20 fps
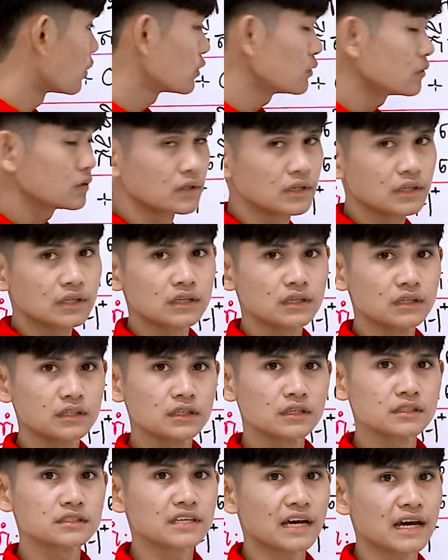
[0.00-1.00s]
muốn cứ
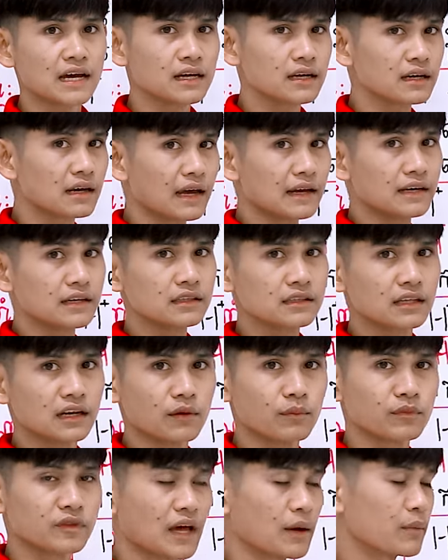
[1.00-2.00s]
dương trái cái này nít
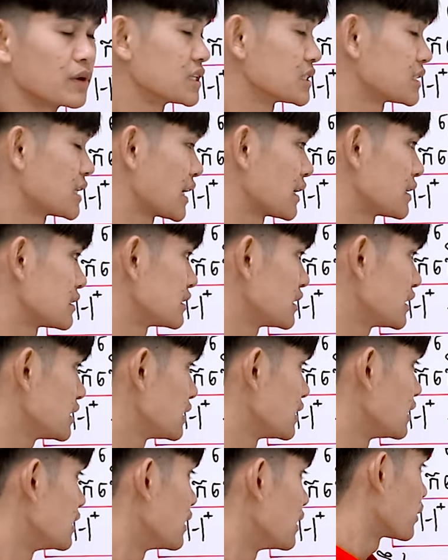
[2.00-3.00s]
thằng tam mà than acid
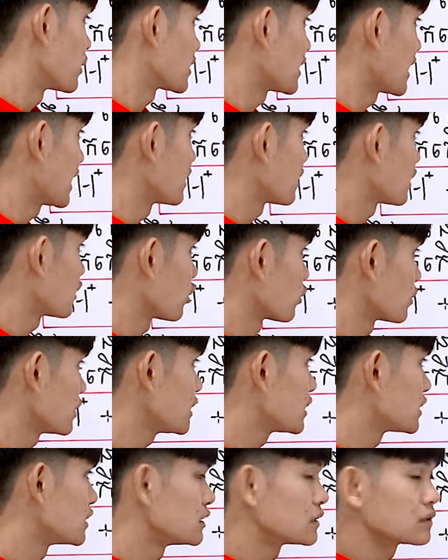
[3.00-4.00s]
và tái được non
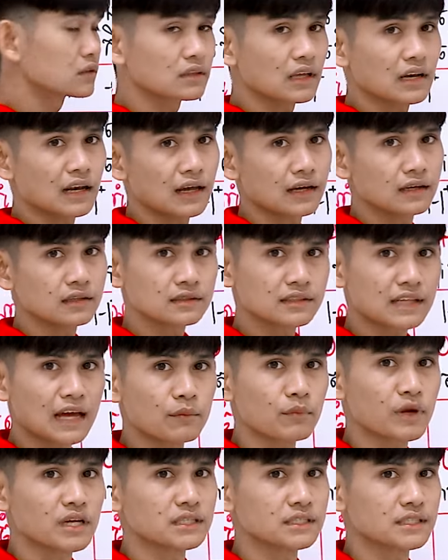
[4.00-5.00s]
nít cứ dương thằng
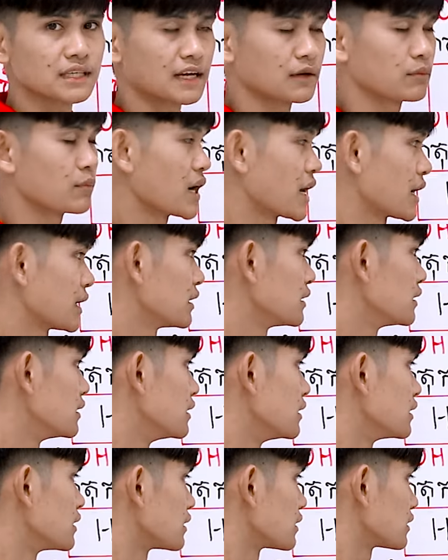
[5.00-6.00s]
tam mà than bạc
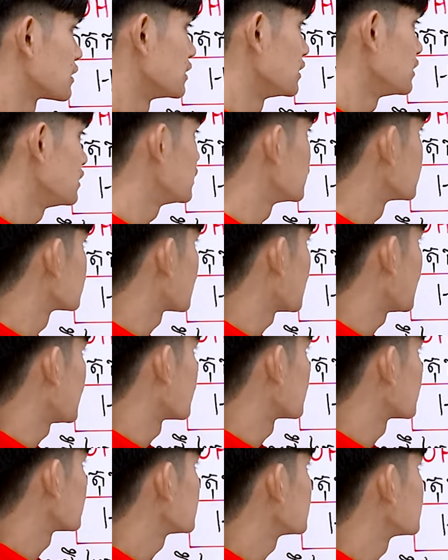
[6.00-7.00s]
cứ dương
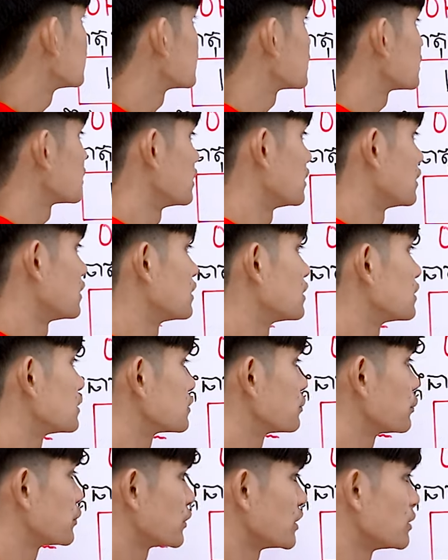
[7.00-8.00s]
thằng
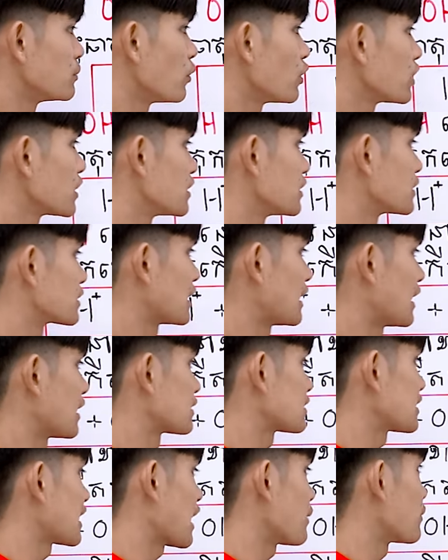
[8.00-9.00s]
tìm muối cứ dương
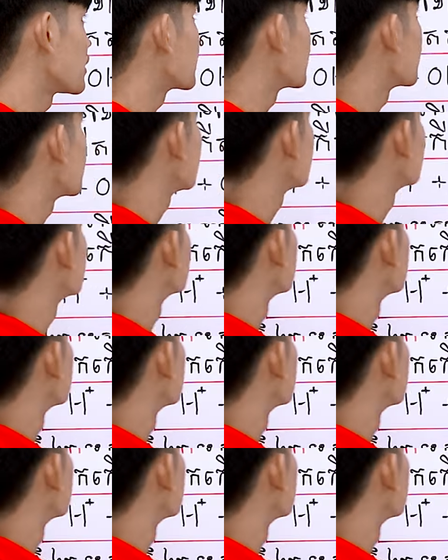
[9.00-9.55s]
thằng tam này kì